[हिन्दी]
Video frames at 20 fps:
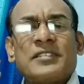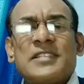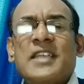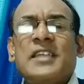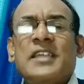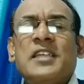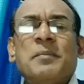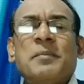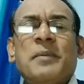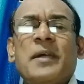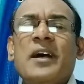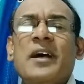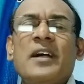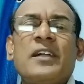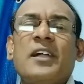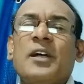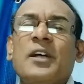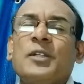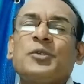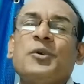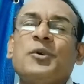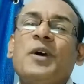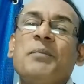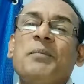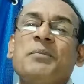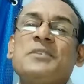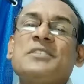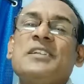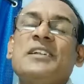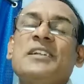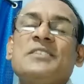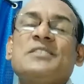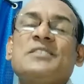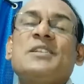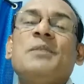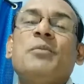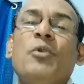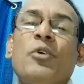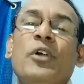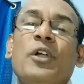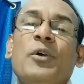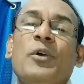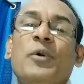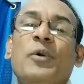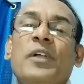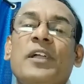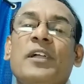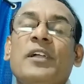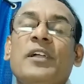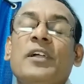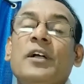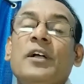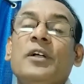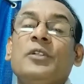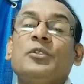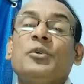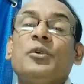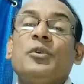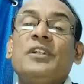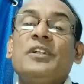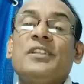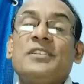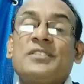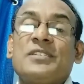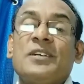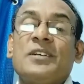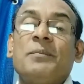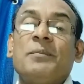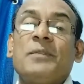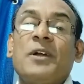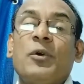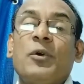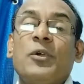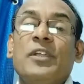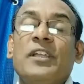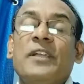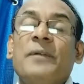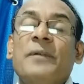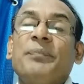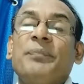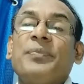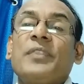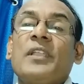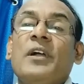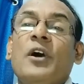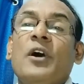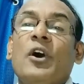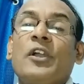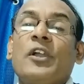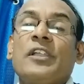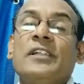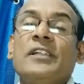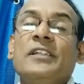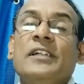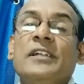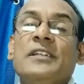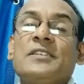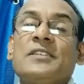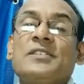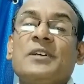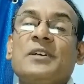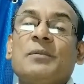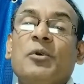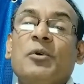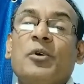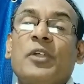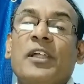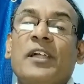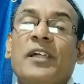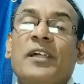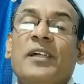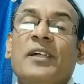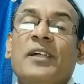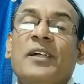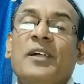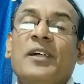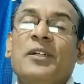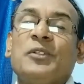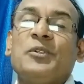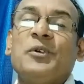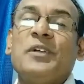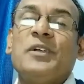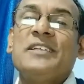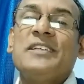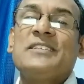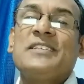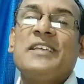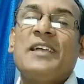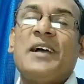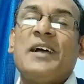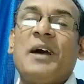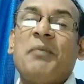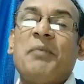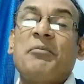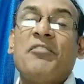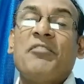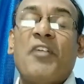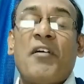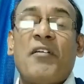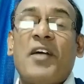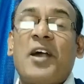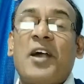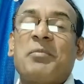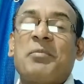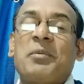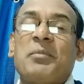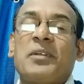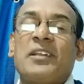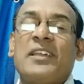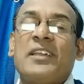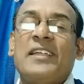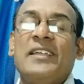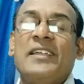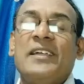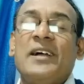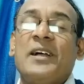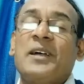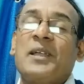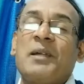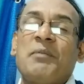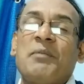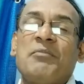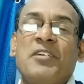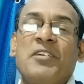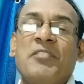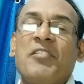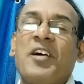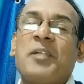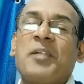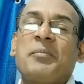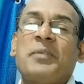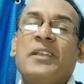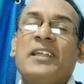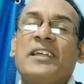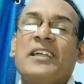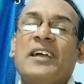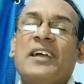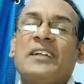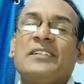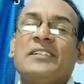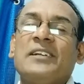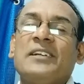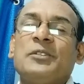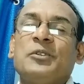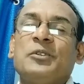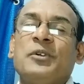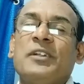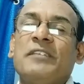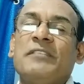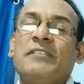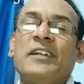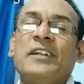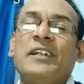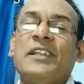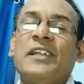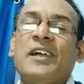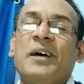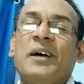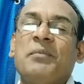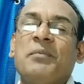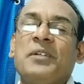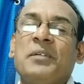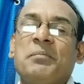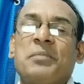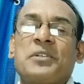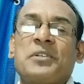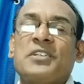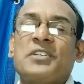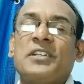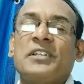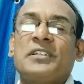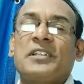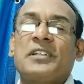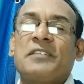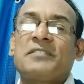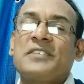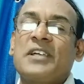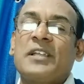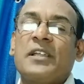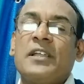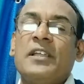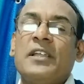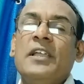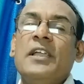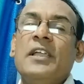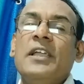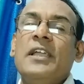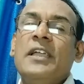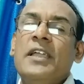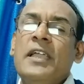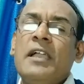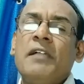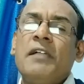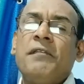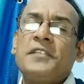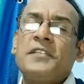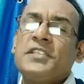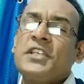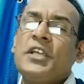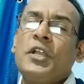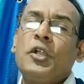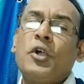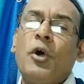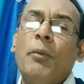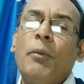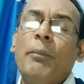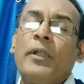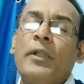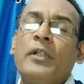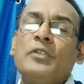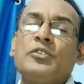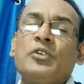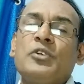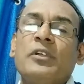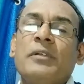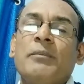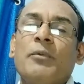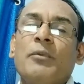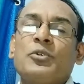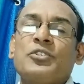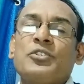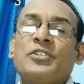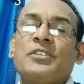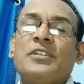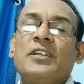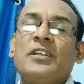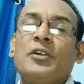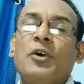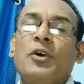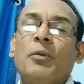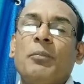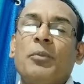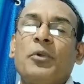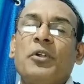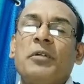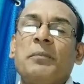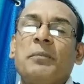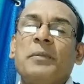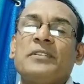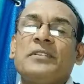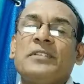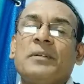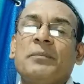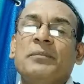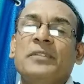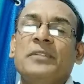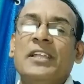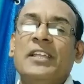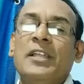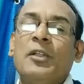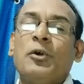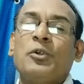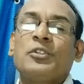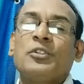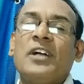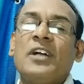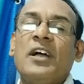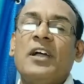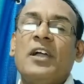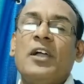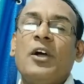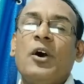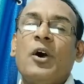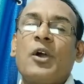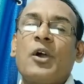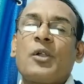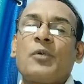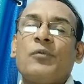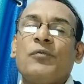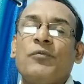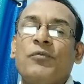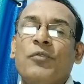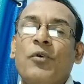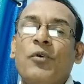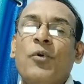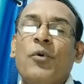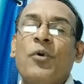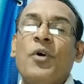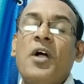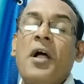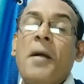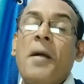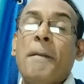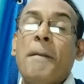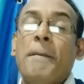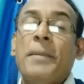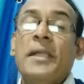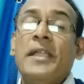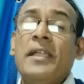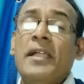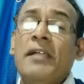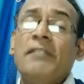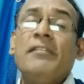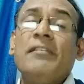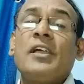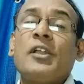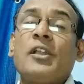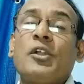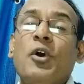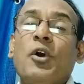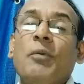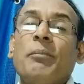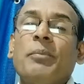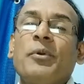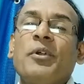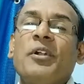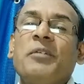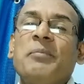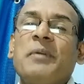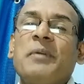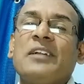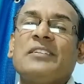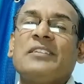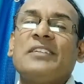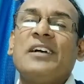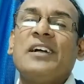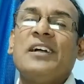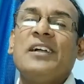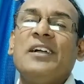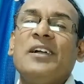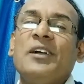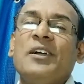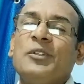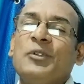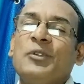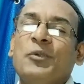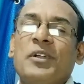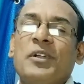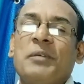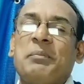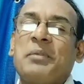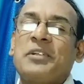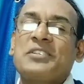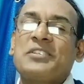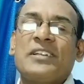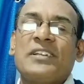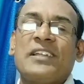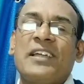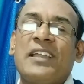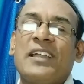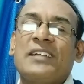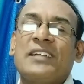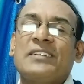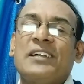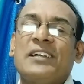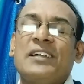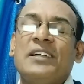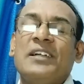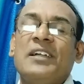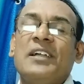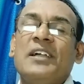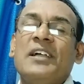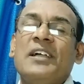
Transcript: आप साइकी पे आ गया तो आप इससे डिस्टर्ब होंगे होंगे तो डिस्टर्ब ना होइए और यदि डिस्टर्ब हो रहे हैं तो इसे आप व्यवहार पे मत लाइए अगर आप व्यवहार पे लेके आते हैं तो डेफिनेटली आप डिप्रेशन की तरफ जा रहे हैं एक फिजिकल कंपोनेंट जो इमोशनल कंपोनेंट पे तब्दील होता है और वो बिहेवियर कंपोनेंट पे आता है तो वो डिप्रेशन कहलाता है